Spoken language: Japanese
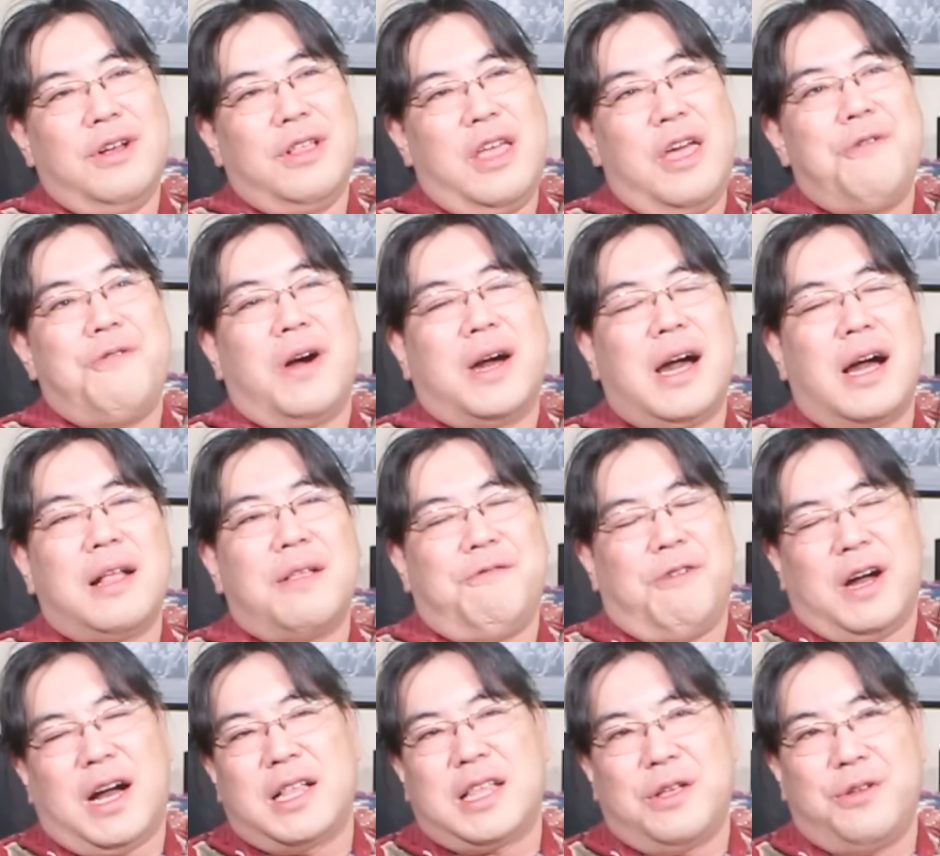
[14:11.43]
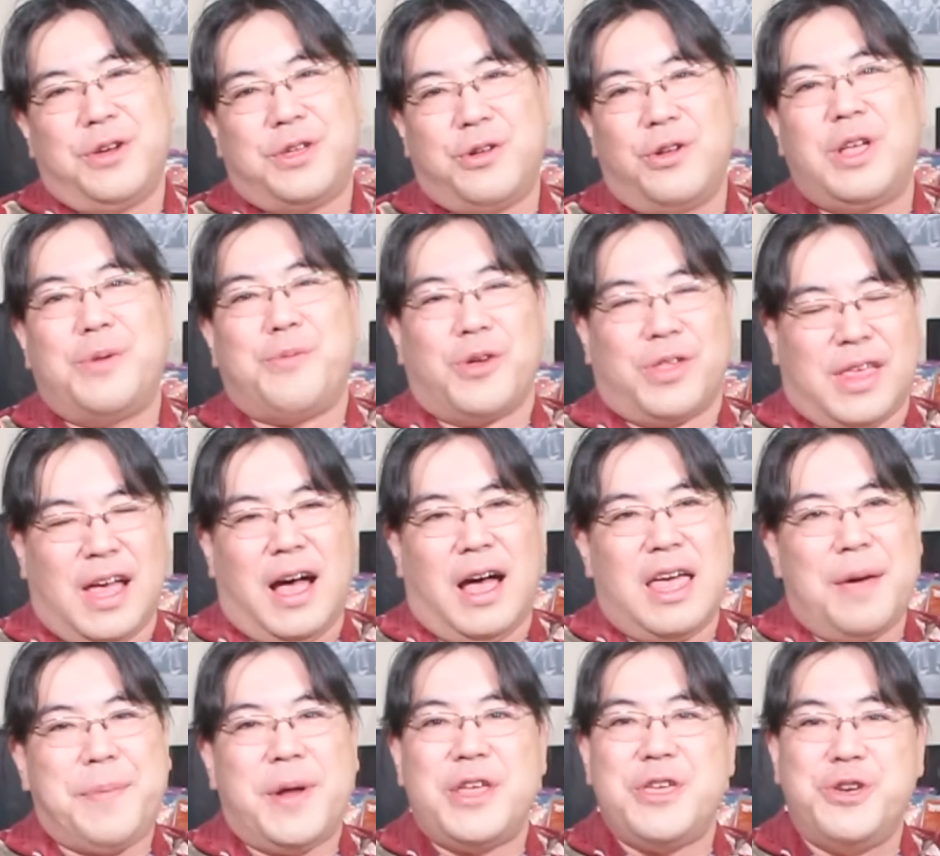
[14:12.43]
ね、若、若手の人でもさ、
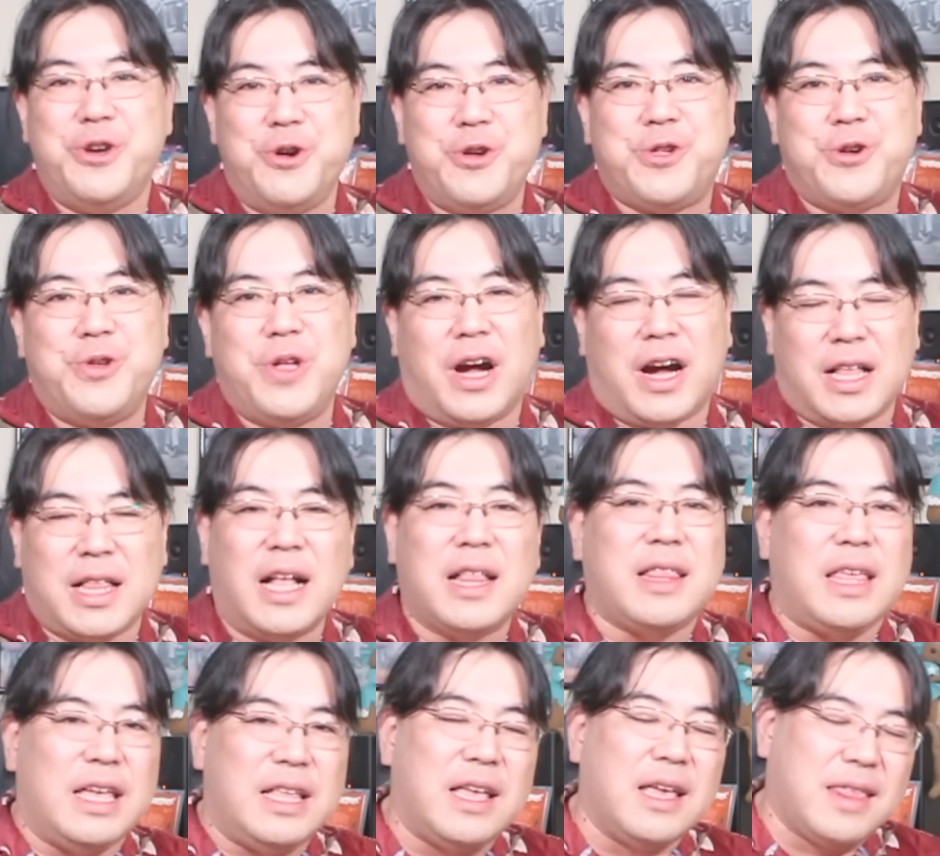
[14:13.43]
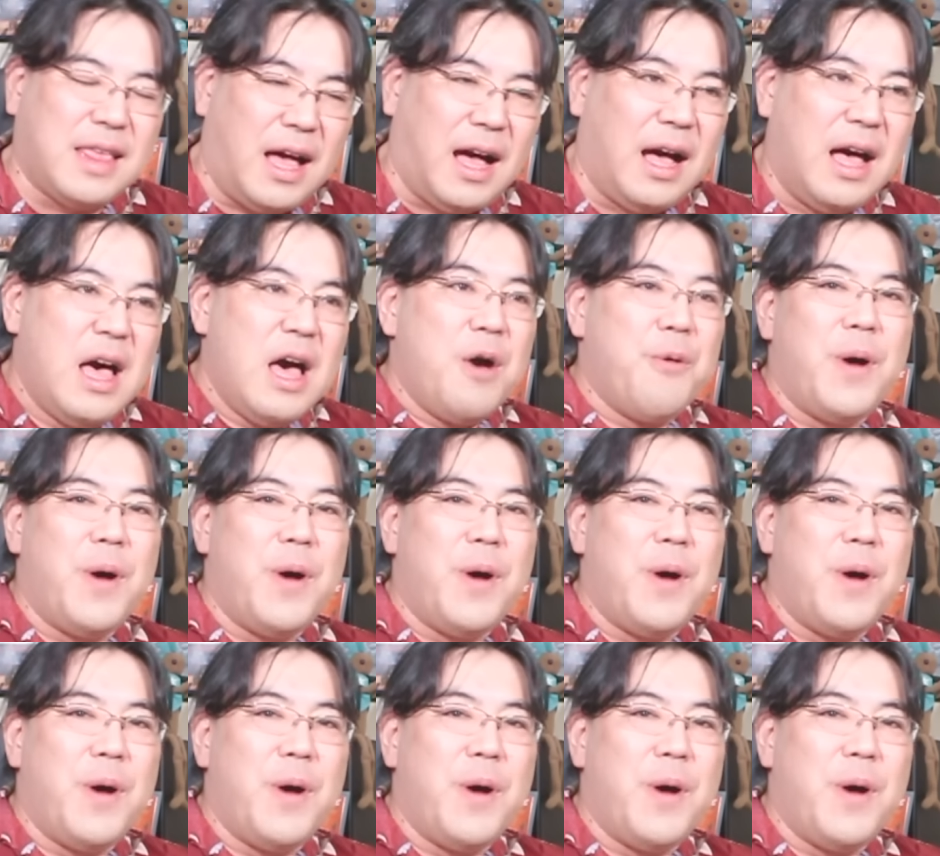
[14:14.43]
やっぱり優秀な方っていてさ、